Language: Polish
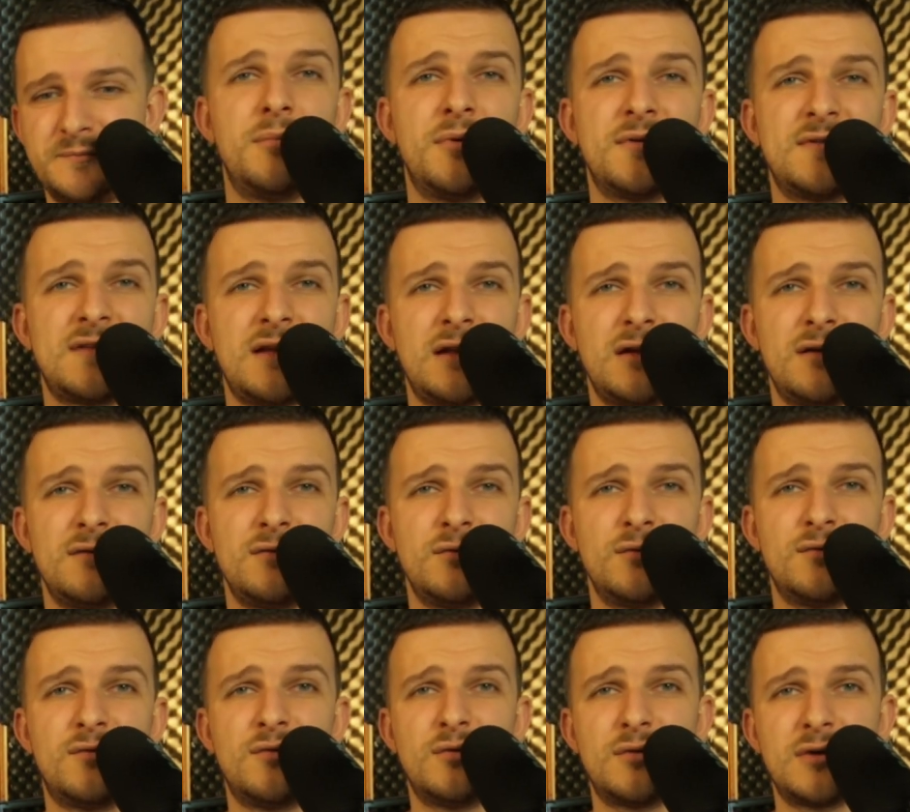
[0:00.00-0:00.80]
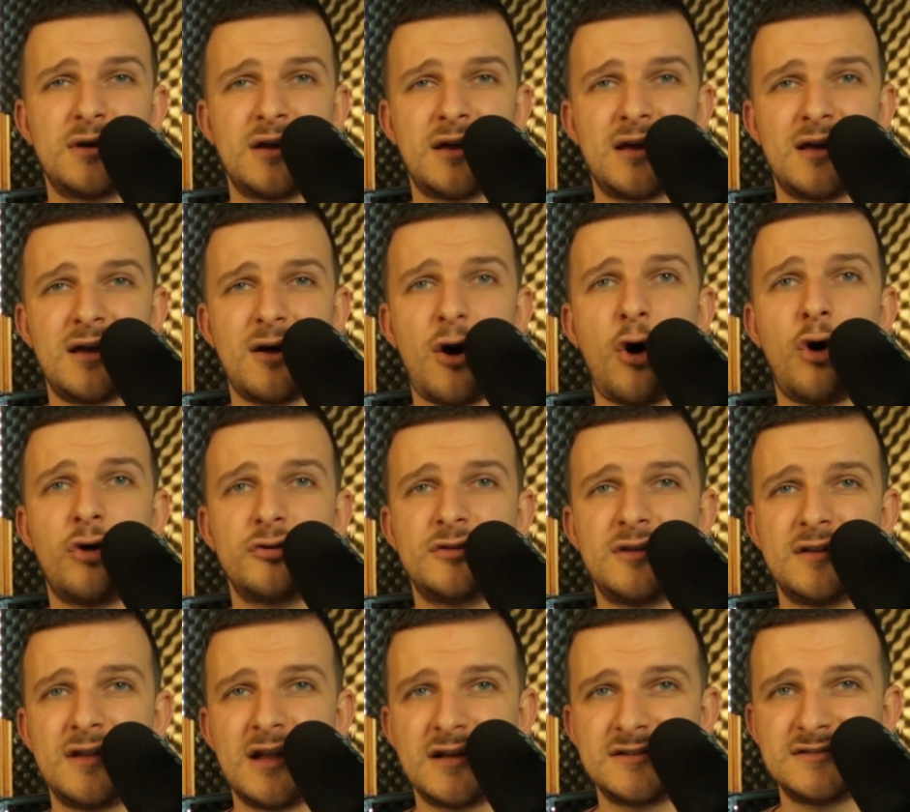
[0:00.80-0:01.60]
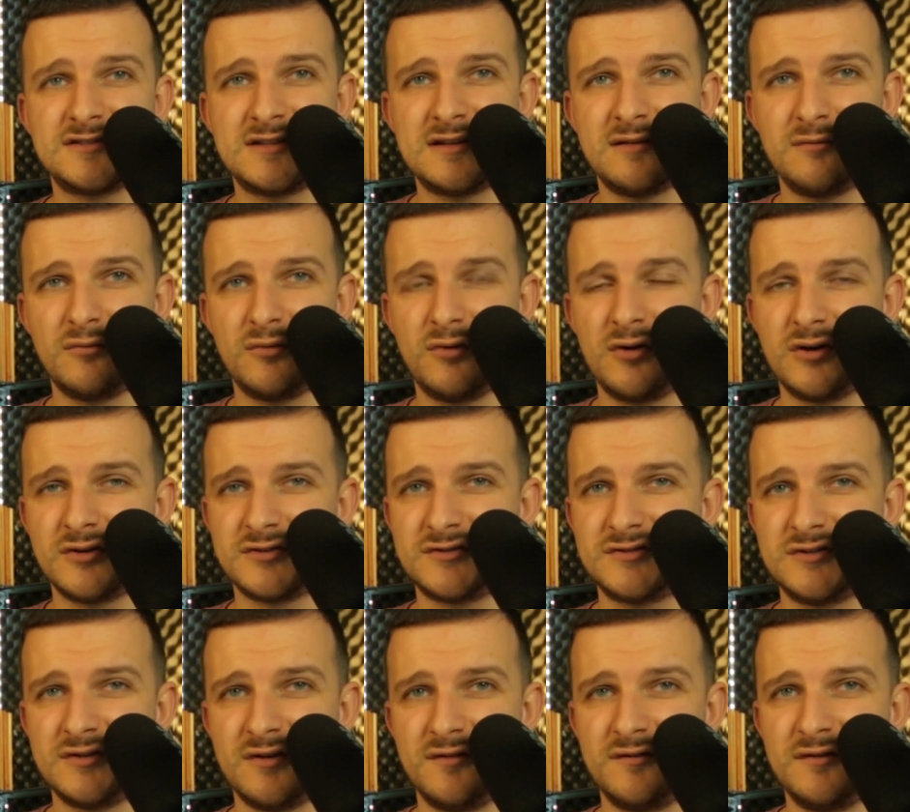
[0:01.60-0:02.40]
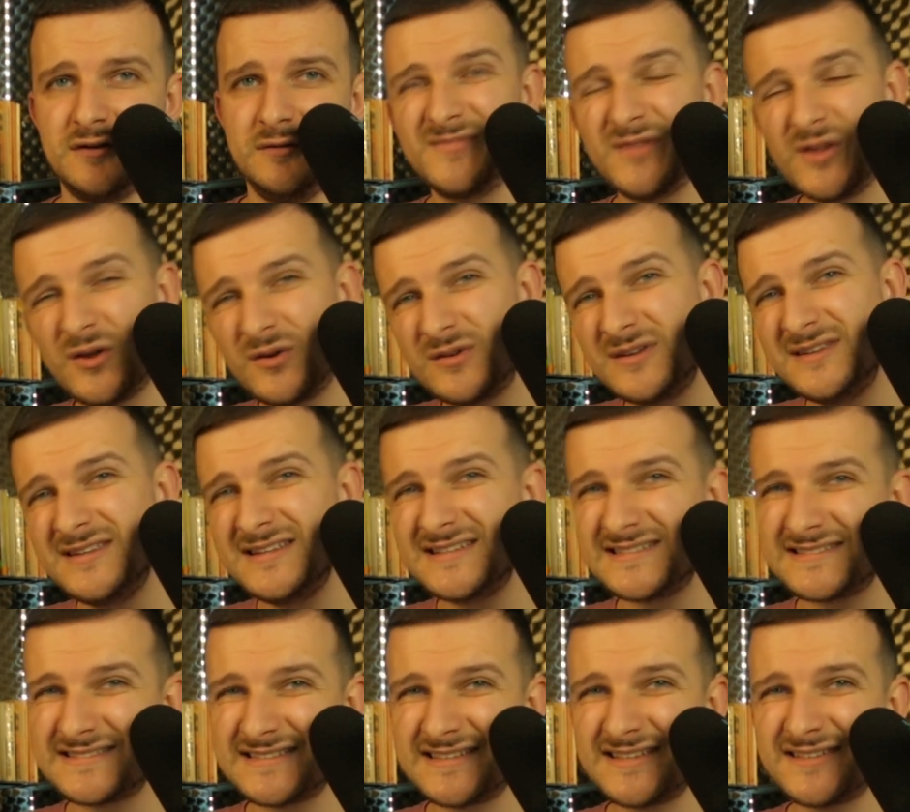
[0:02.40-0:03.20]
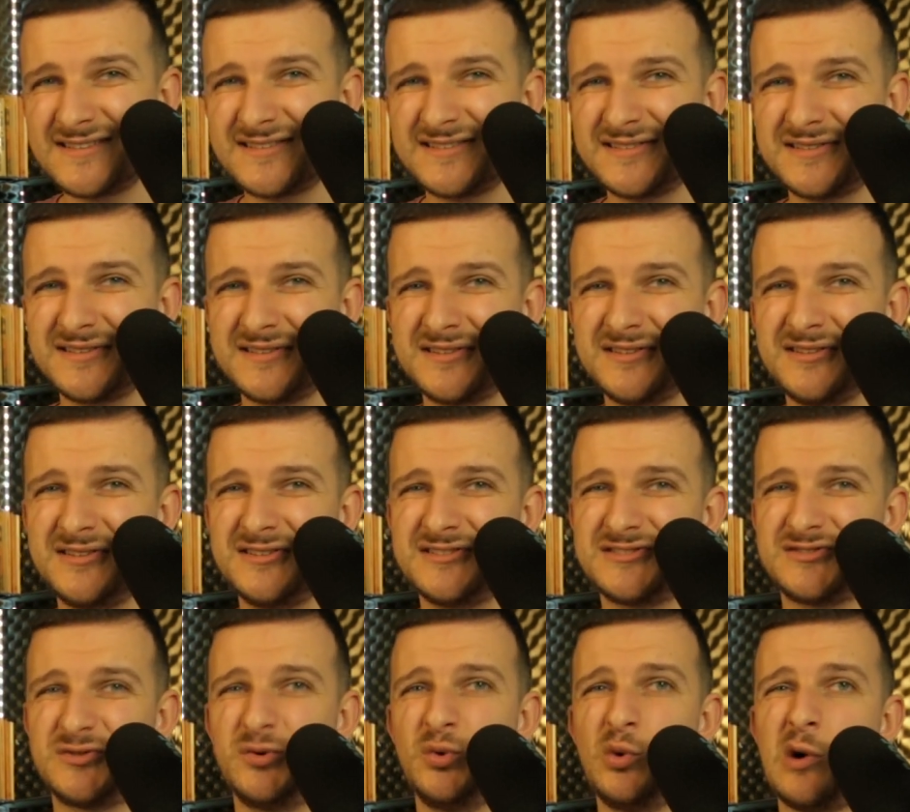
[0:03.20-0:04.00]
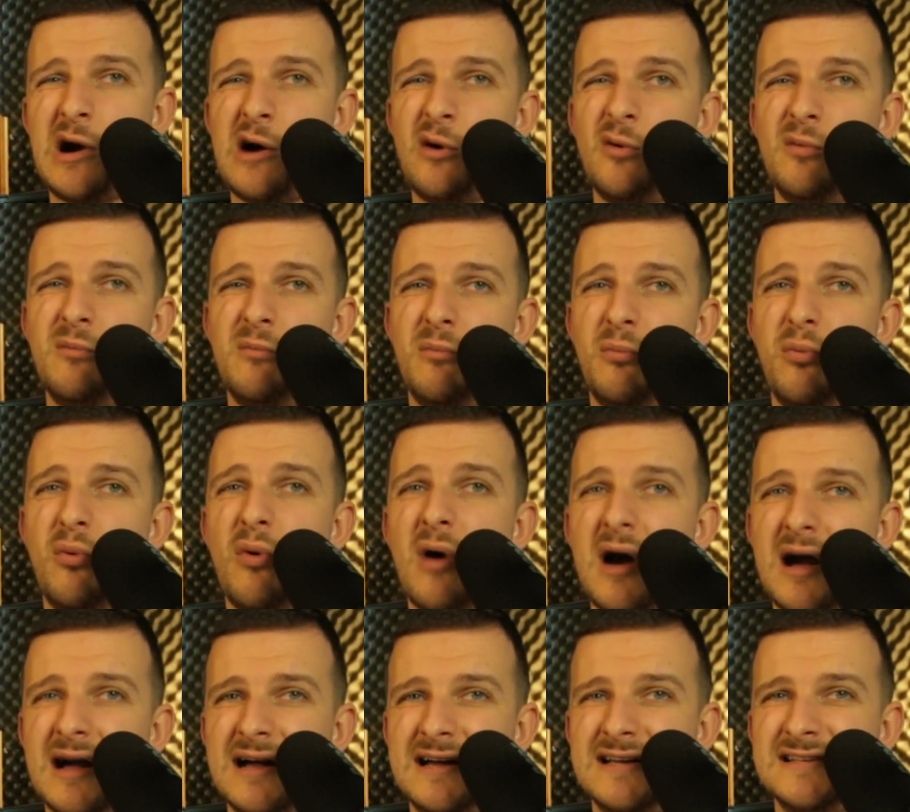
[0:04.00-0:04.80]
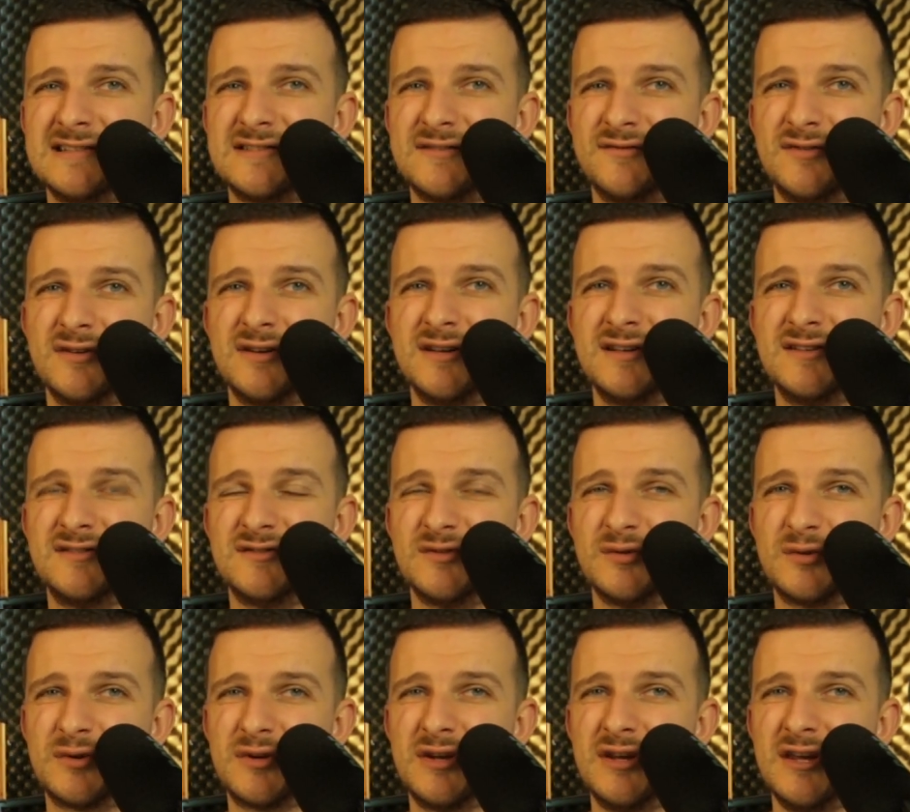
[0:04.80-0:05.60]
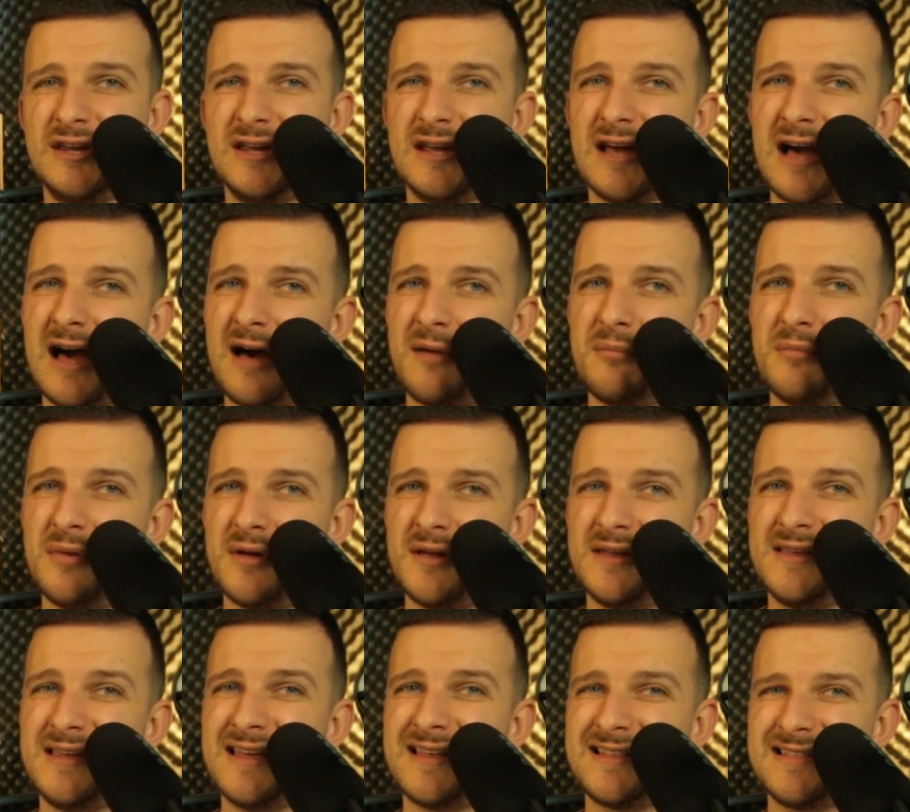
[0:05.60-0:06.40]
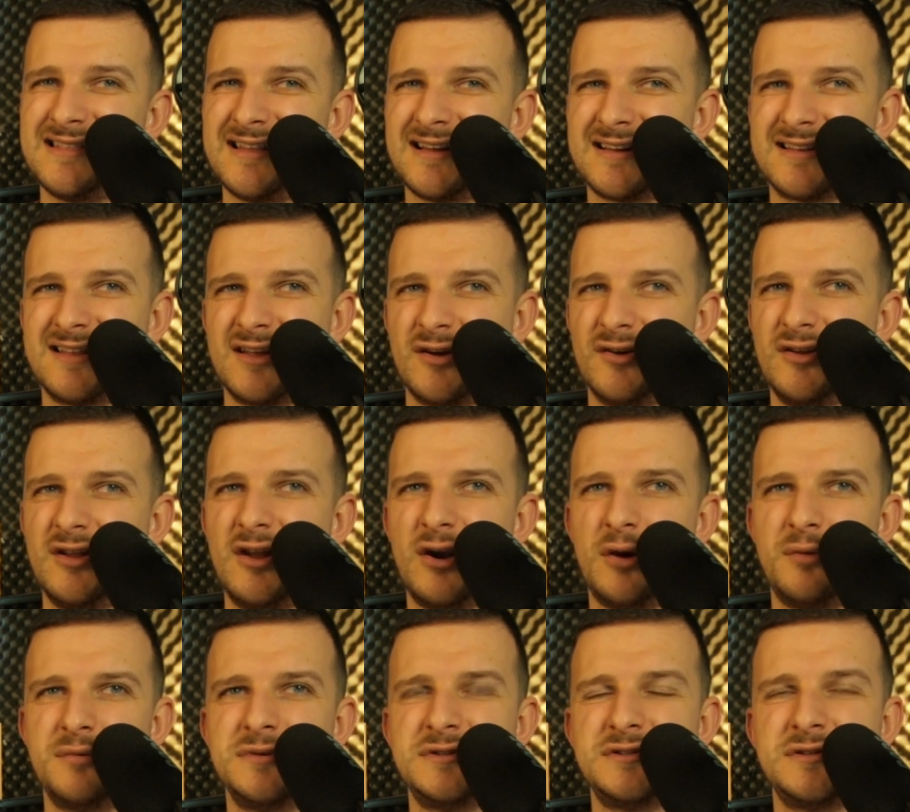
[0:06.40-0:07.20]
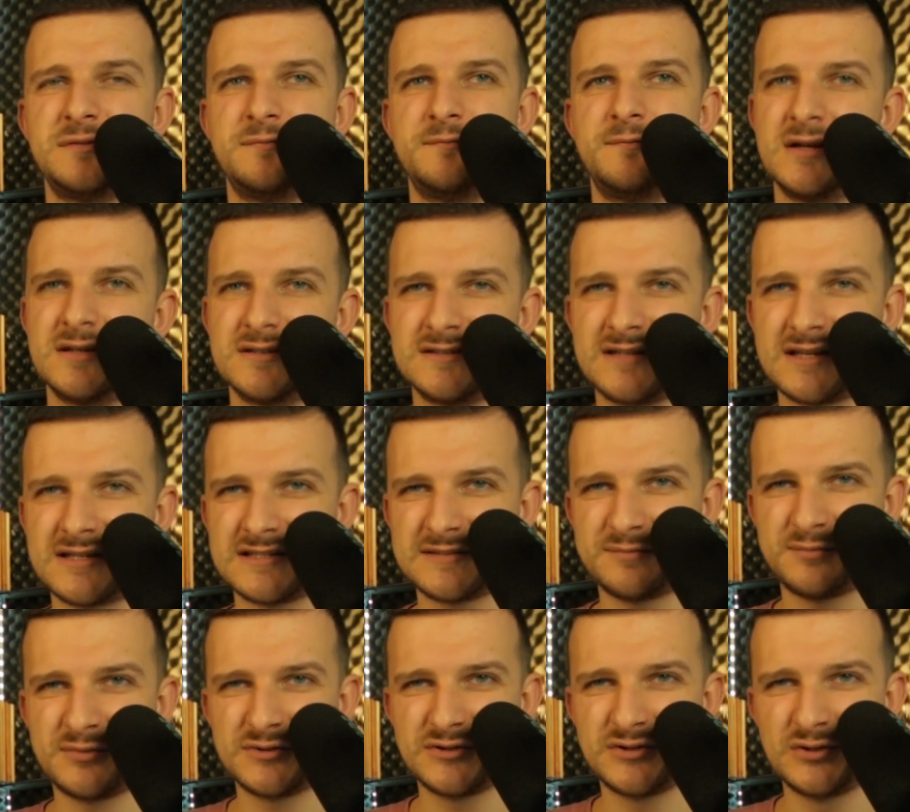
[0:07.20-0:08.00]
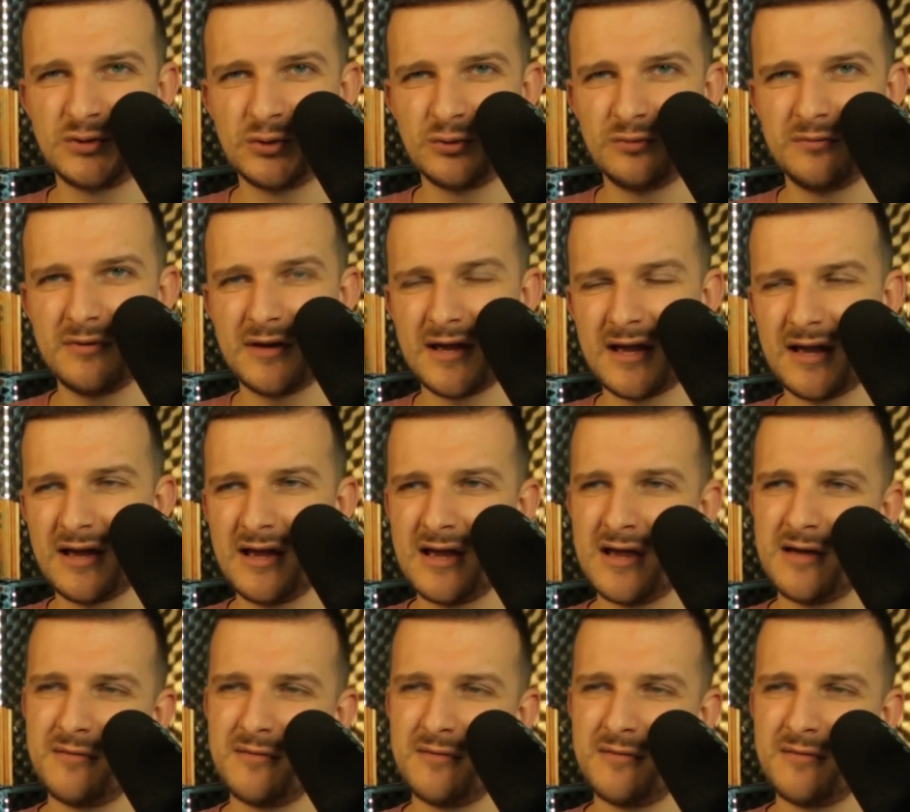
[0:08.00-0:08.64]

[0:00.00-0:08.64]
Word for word: Postanowił córkę oddać temu gościowi, no i niestety nie słuchał błagań swojej córki, aby jednak tego nie robić. Zaraz po ślubie